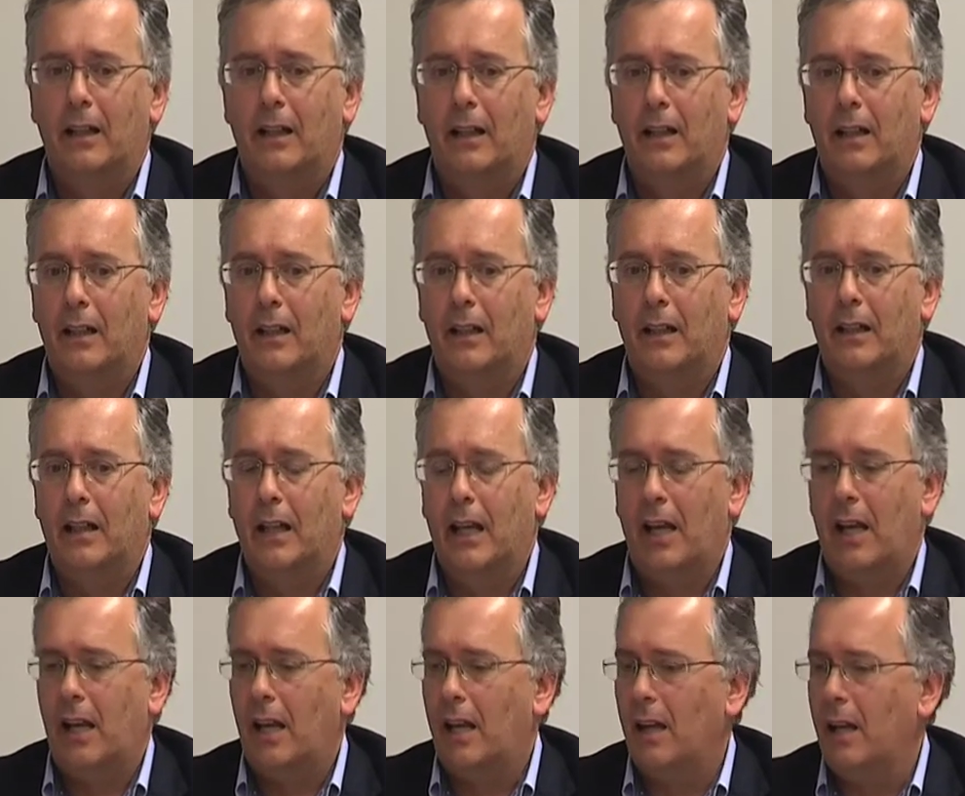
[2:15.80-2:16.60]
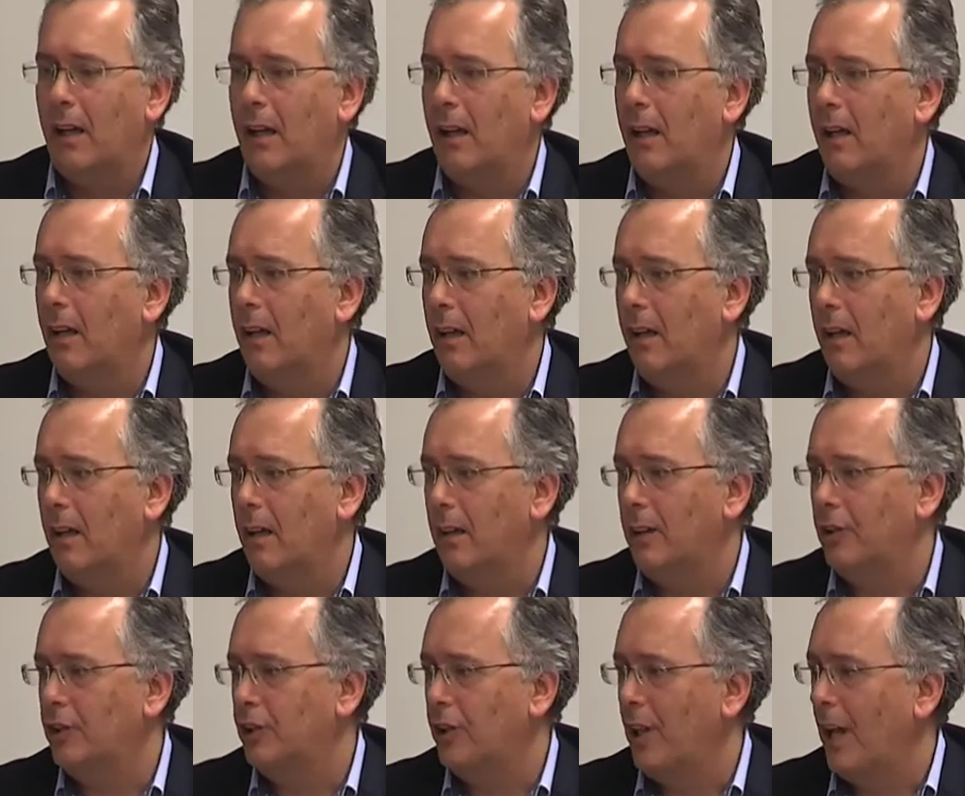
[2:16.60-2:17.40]
eh,
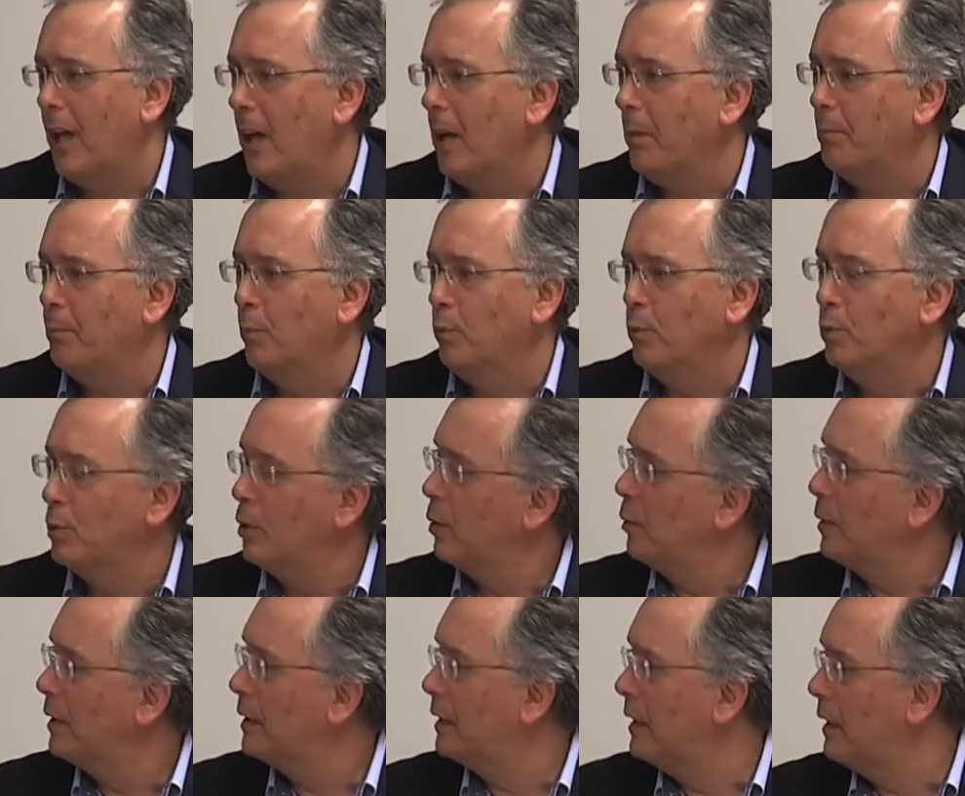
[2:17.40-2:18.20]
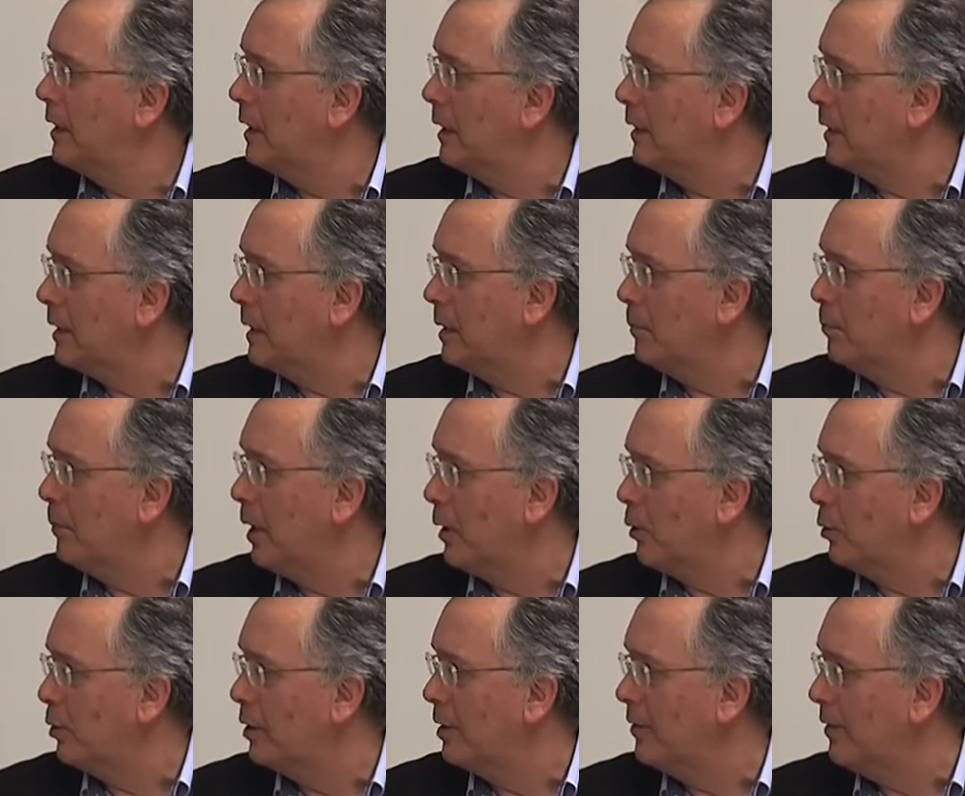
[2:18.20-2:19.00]
che c'è appunto questa
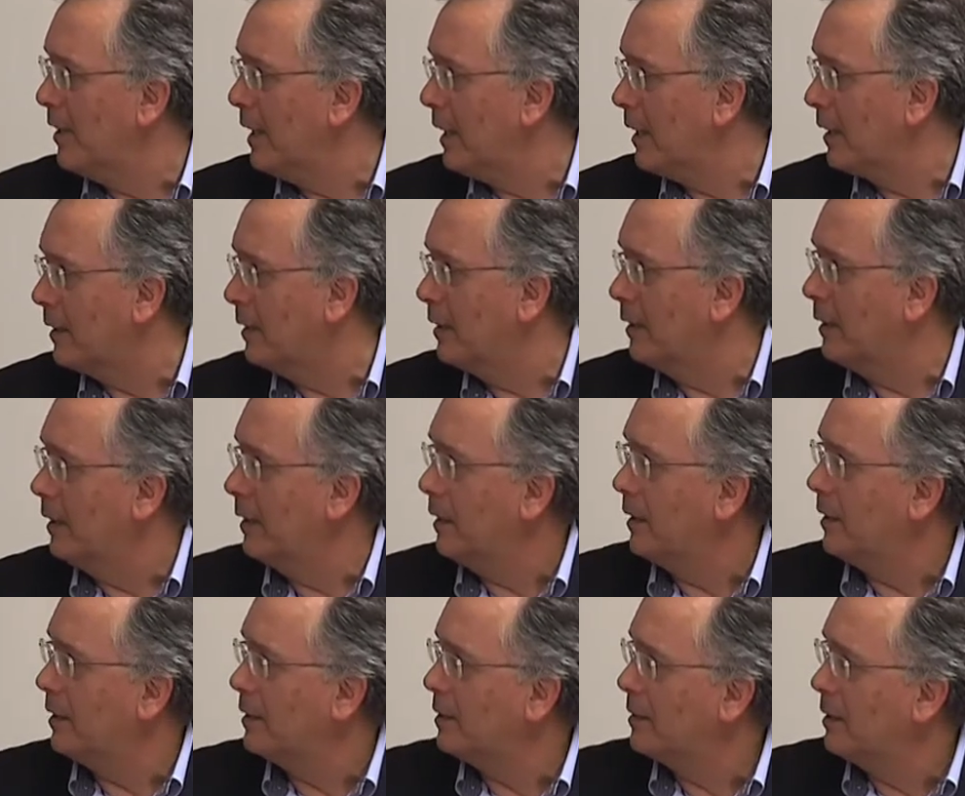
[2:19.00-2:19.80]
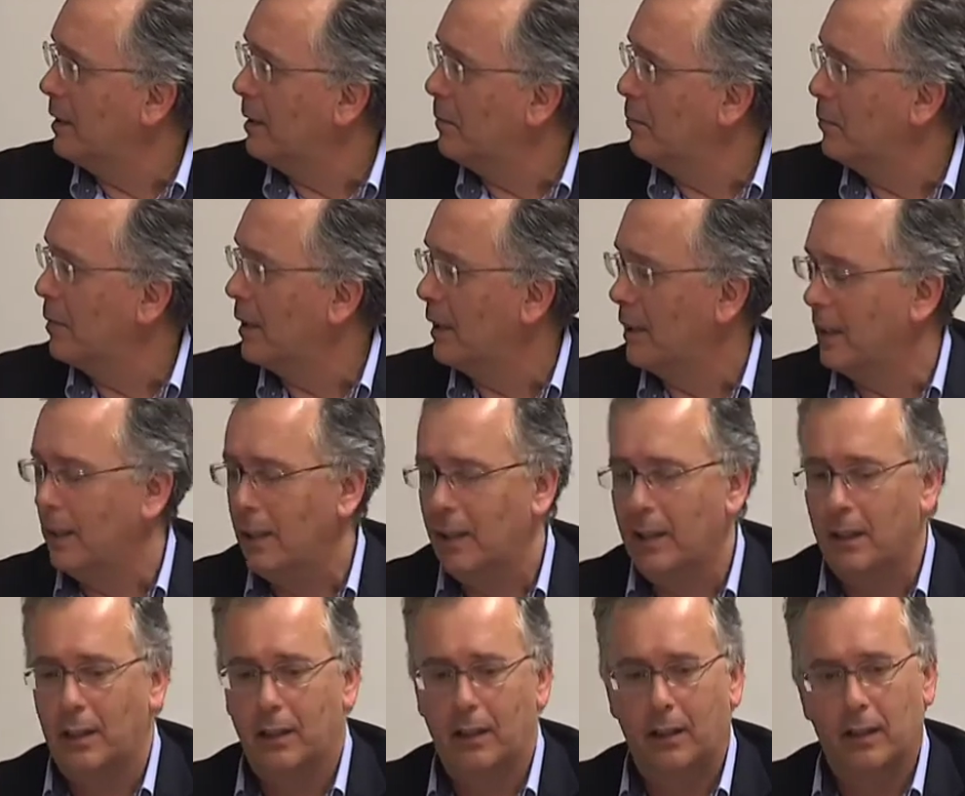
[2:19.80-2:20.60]
diatriba con i Verdi che sembra
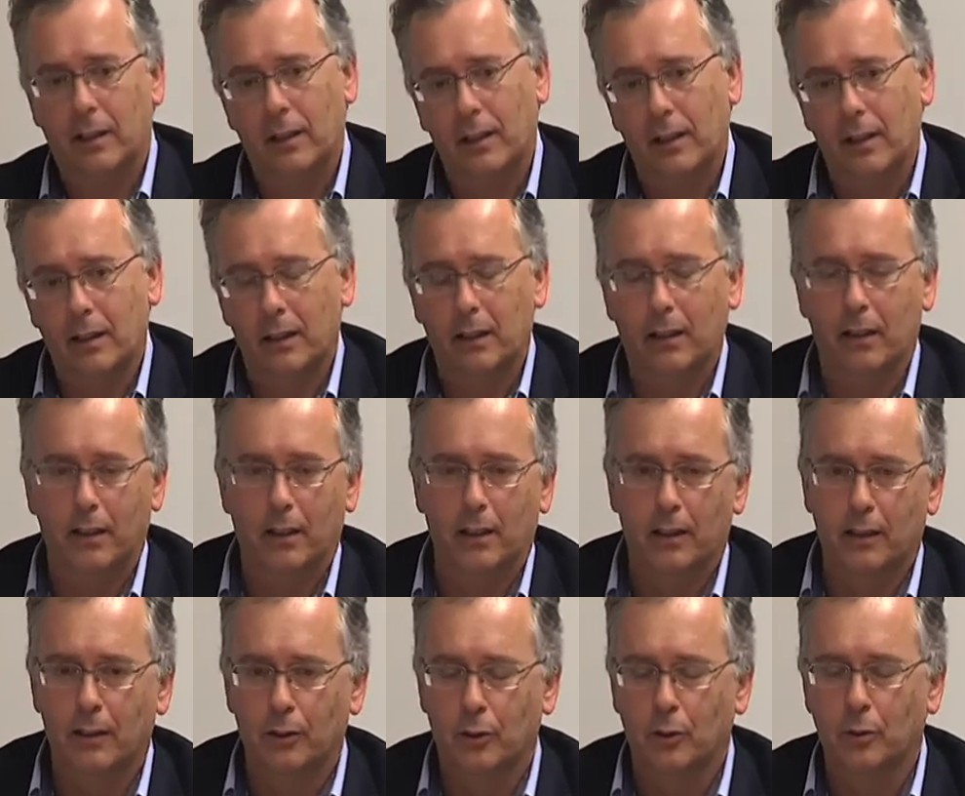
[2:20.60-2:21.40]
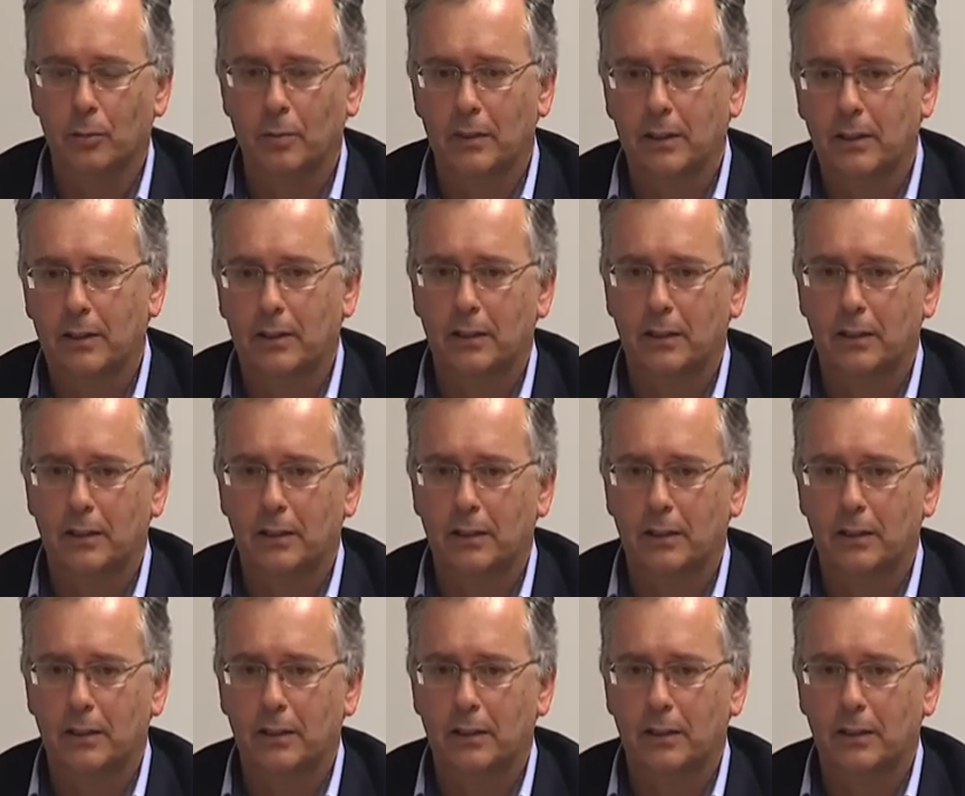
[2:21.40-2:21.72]
che insomma,